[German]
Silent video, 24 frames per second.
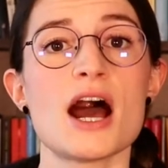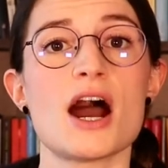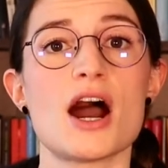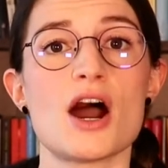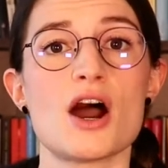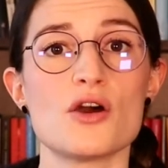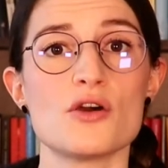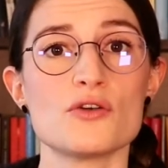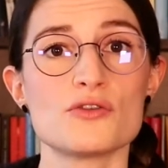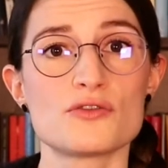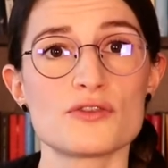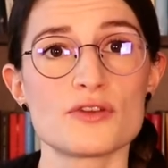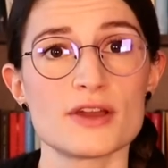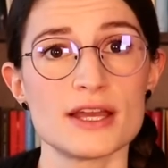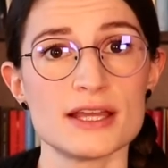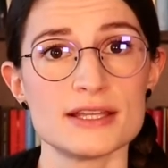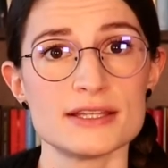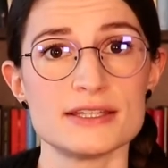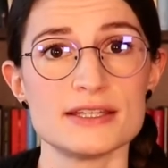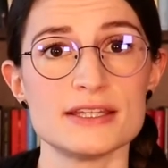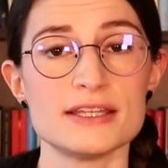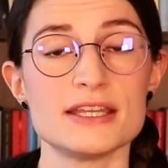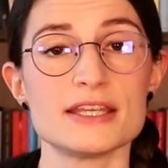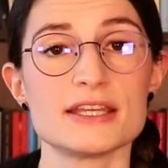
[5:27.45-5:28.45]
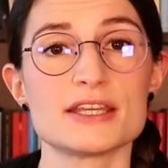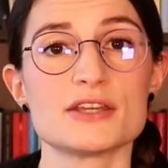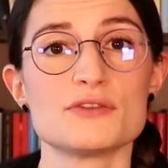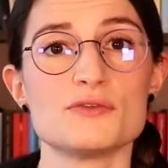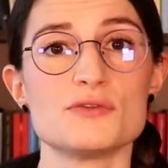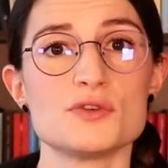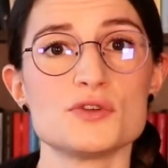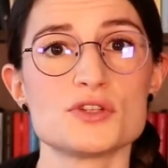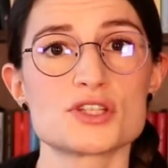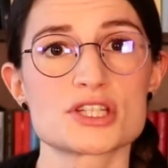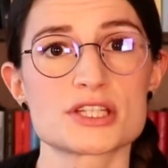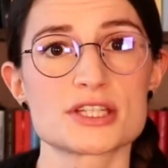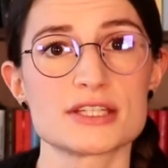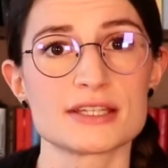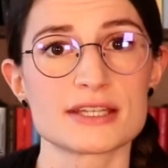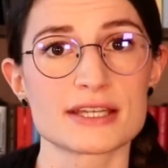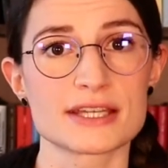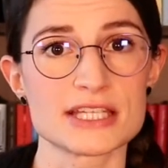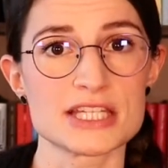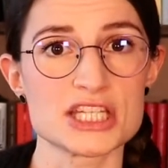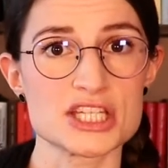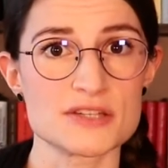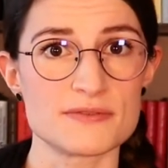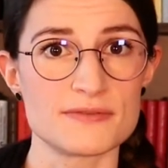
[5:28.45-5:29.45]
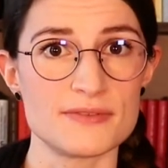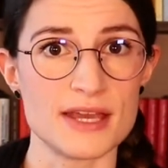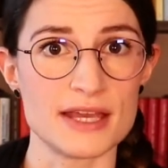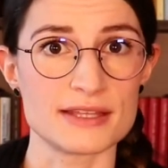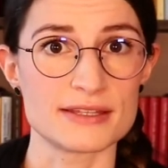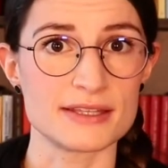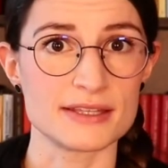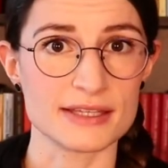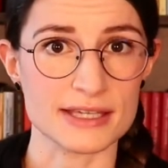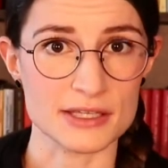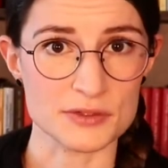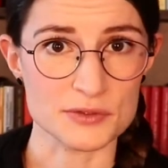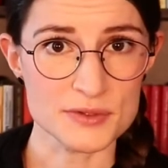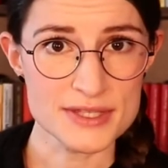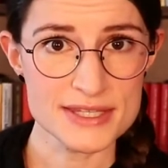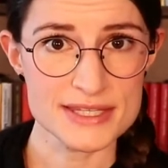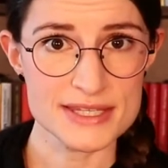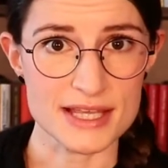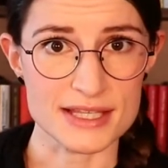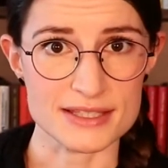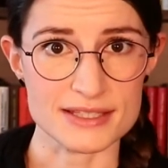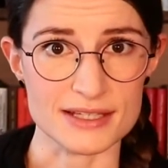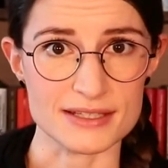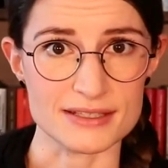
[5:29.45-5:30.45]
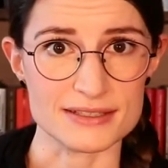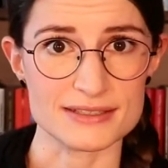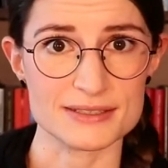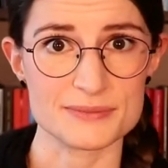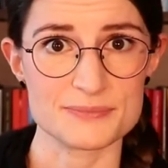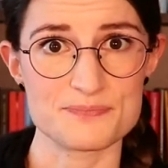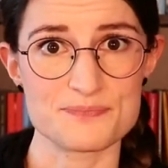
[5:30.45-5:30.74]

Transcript: auf den gewünschten Richtwert reduziert hat.